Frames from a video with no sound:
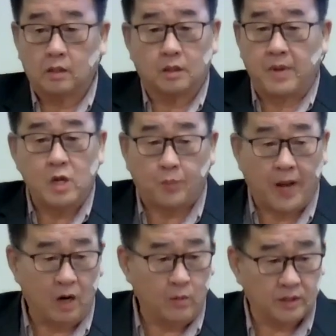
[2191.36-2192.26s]
没有
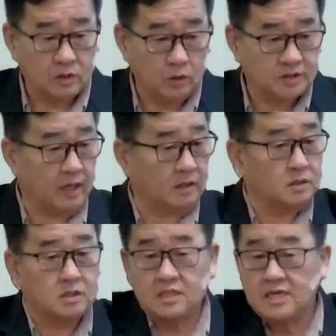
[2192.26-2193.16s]
盼望的时候，却
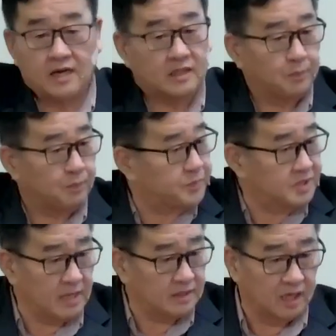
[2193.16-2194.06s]
这样的这
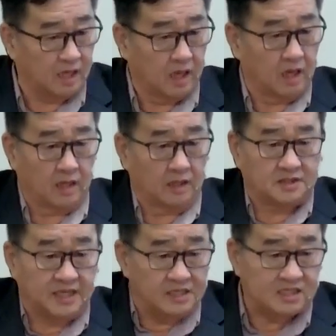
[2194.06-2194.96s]
样的
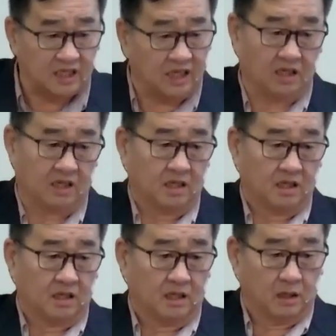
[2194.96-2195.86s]
惊喜。
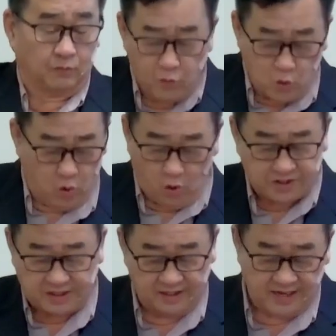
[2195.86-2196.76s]
复活
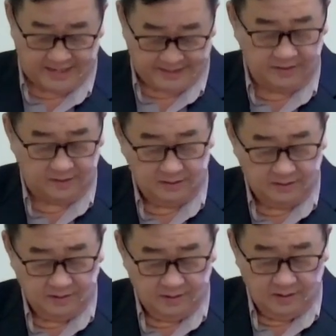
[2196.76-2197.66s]
起来，
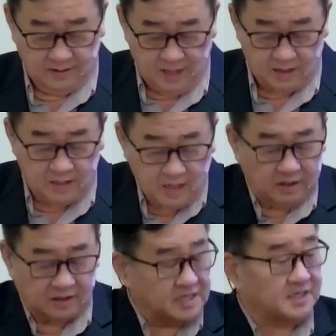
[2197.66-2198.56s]
那那
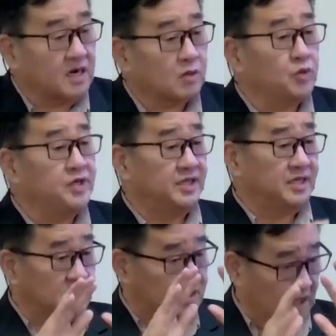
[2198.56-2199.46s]
他讲那闺女已经
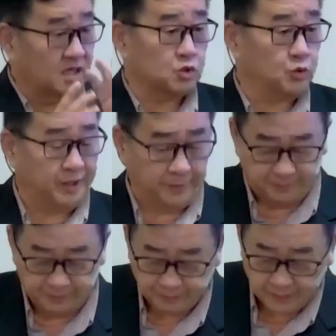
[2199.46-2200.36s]
是十二岁了
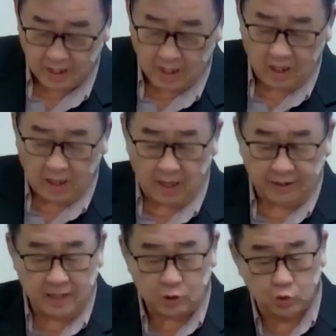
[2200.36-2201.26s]
啊！耶稣